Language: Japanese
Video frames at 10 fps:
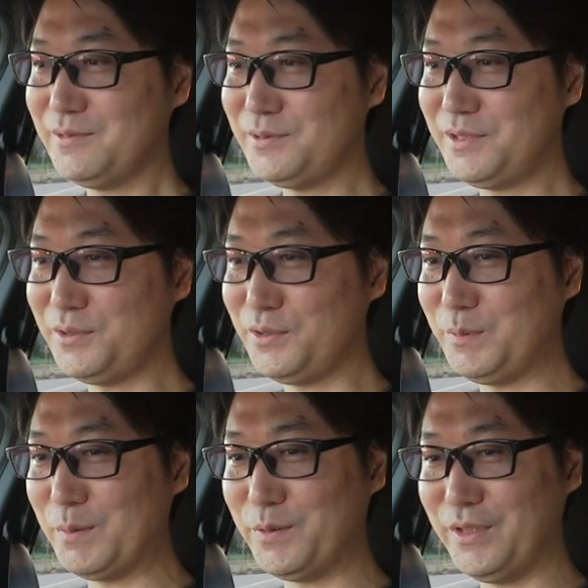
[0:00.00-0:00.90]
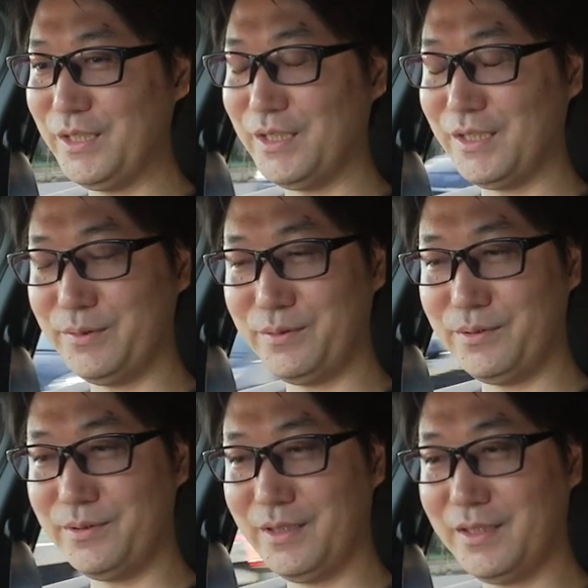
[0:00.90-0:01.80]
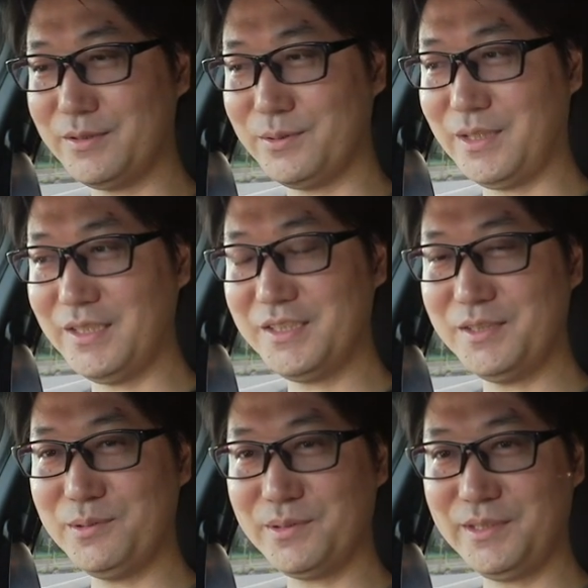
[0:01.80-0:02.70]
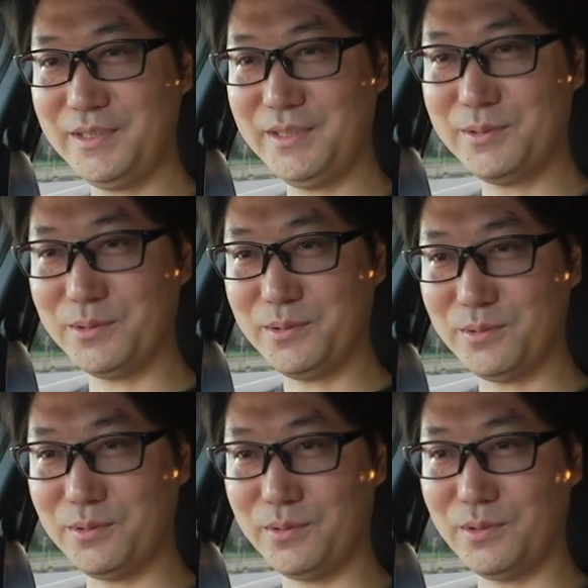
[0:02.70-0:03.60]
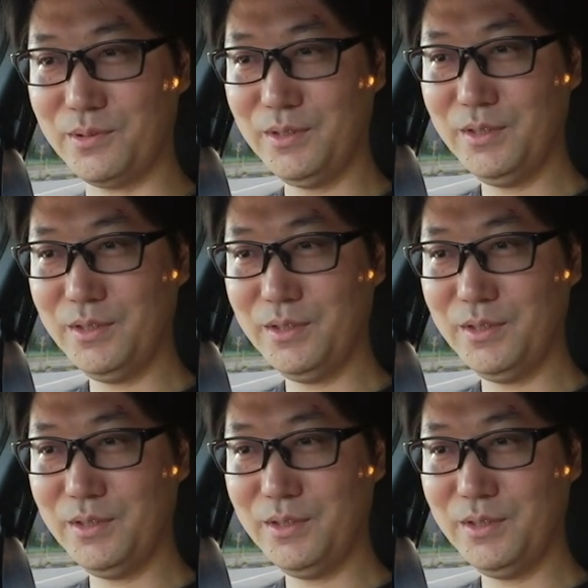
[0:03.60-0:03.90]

うちの嫁もね、あの、なんかちょっと発進時にちょっとこ